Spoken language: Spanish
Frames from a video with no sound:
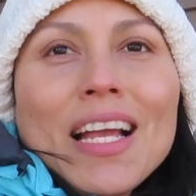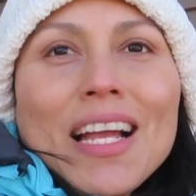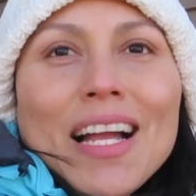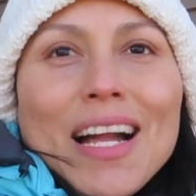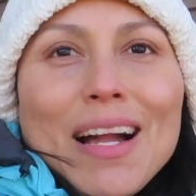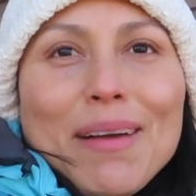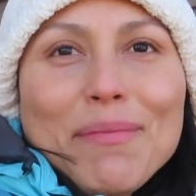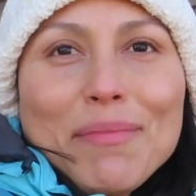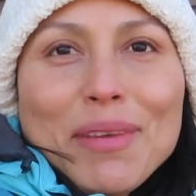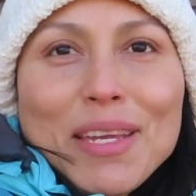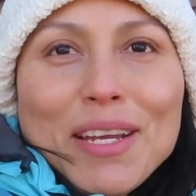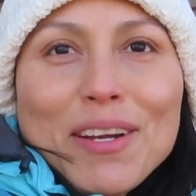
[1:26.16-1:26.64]

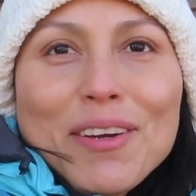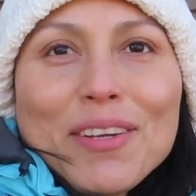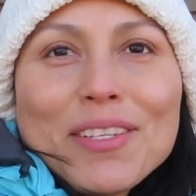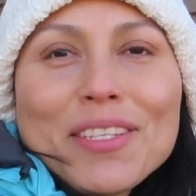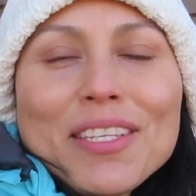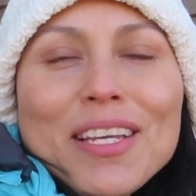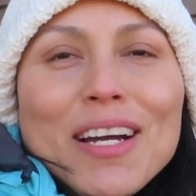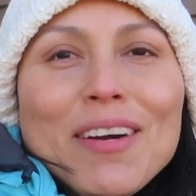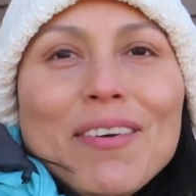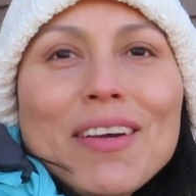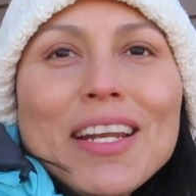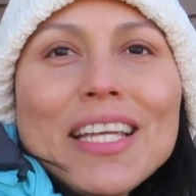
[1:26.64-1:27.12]

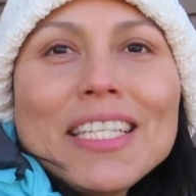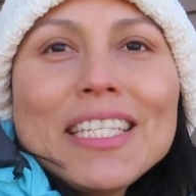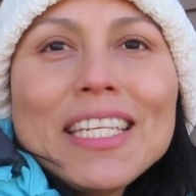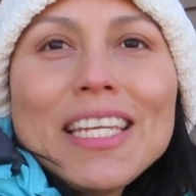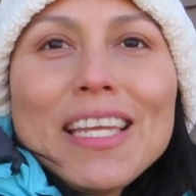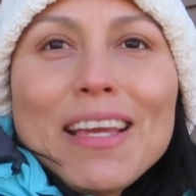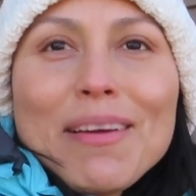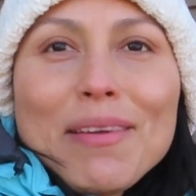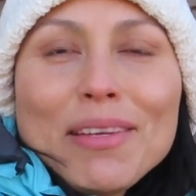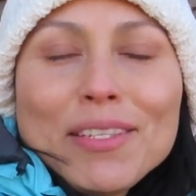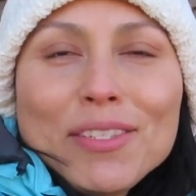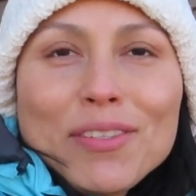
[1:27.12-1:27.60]
Amigos, ahora
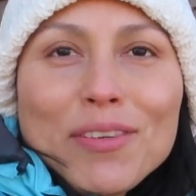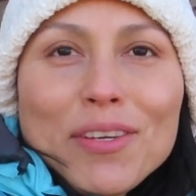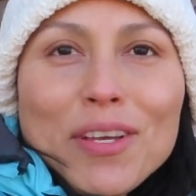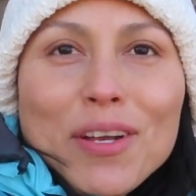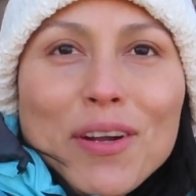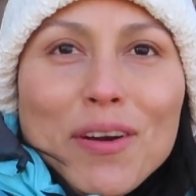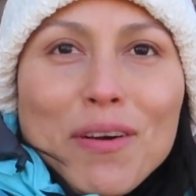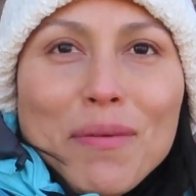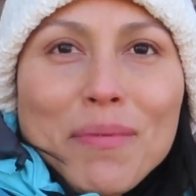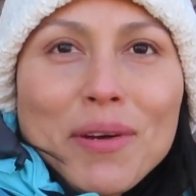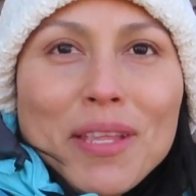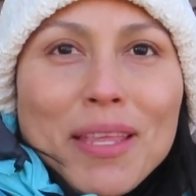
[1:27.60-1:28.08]
sí ya estoy
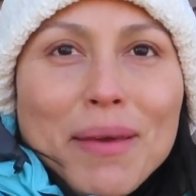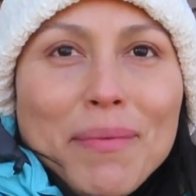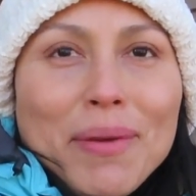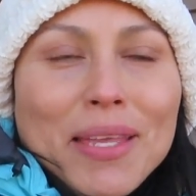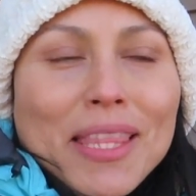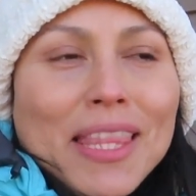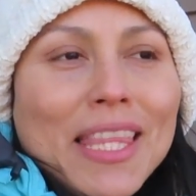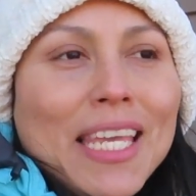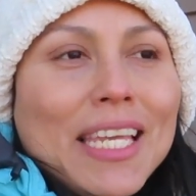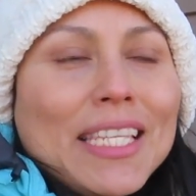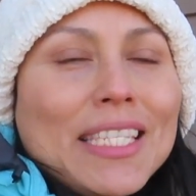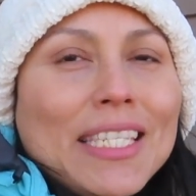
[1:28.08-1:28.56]

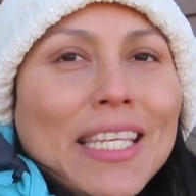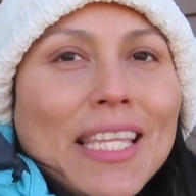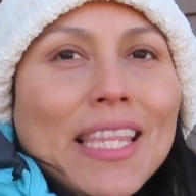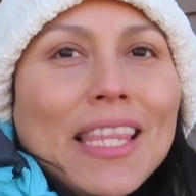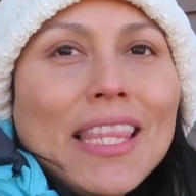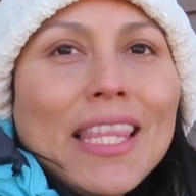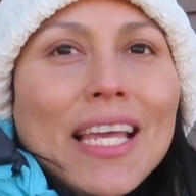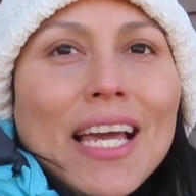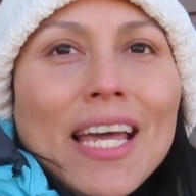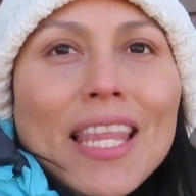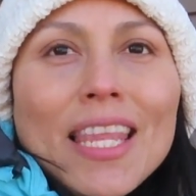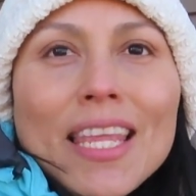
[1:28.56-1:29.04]
cómodamente
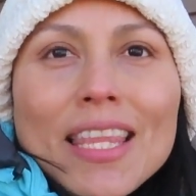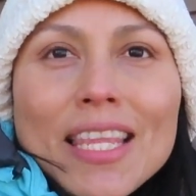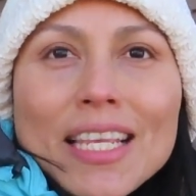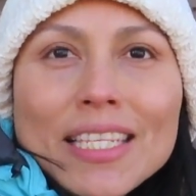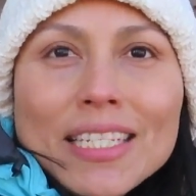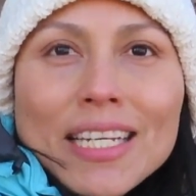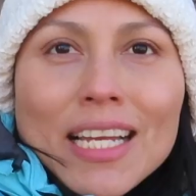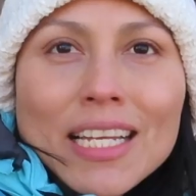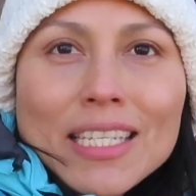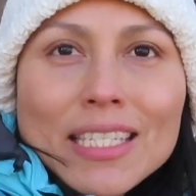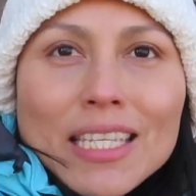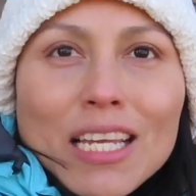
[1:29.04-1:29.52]
sentada,
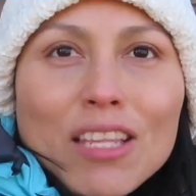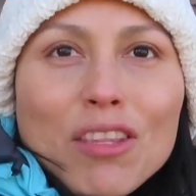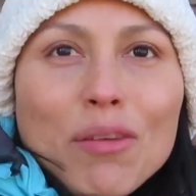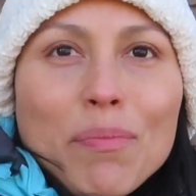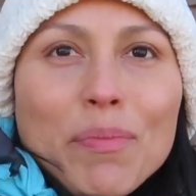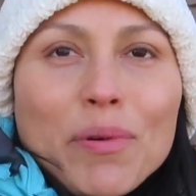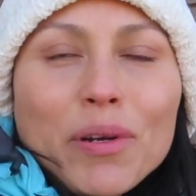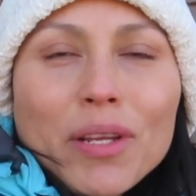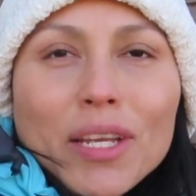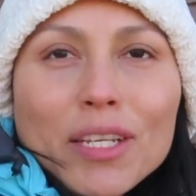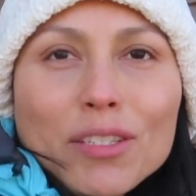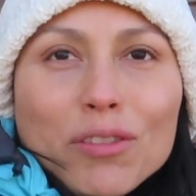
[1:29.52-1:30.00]

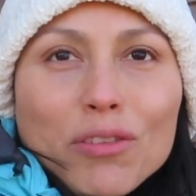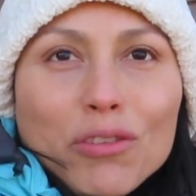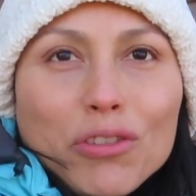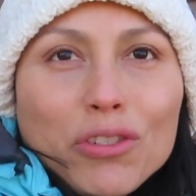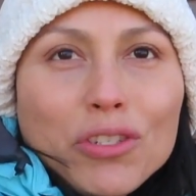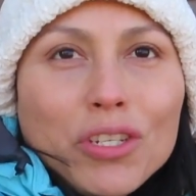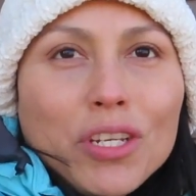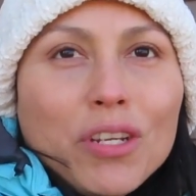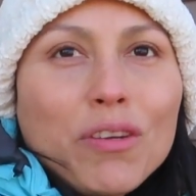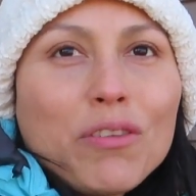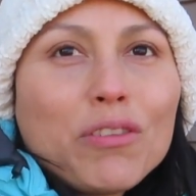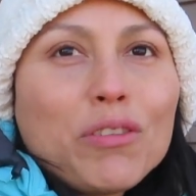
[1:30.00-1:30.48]
descansando porque
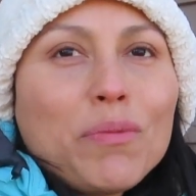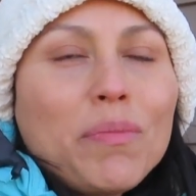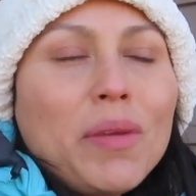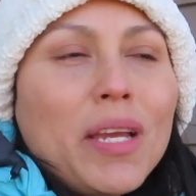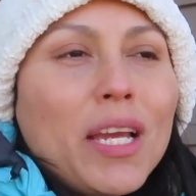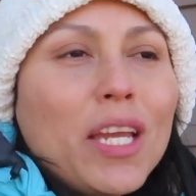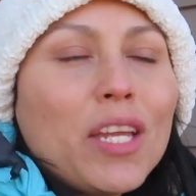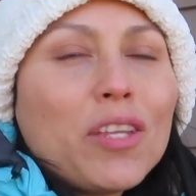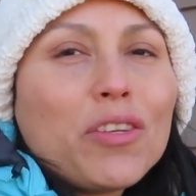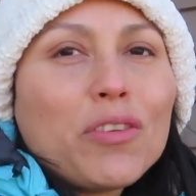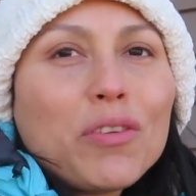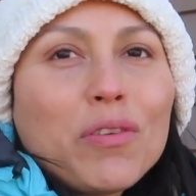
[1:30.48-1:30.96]
estos chicos me
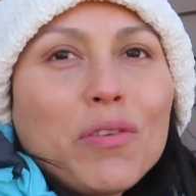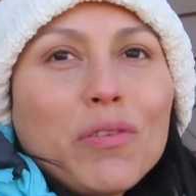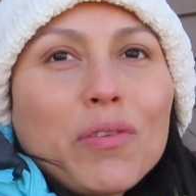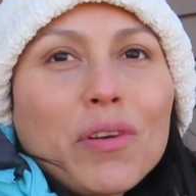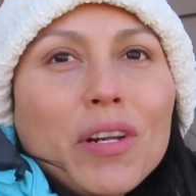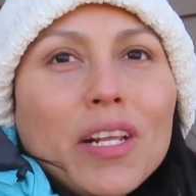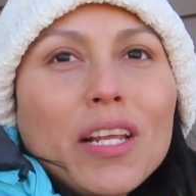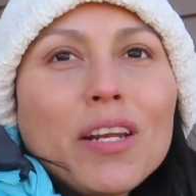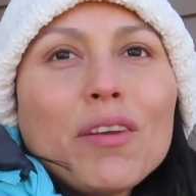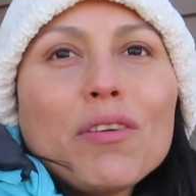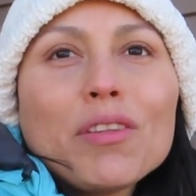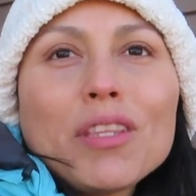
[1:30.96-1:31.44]
han hecho
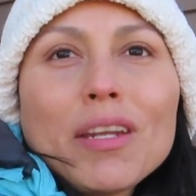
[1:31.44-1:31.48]
correr.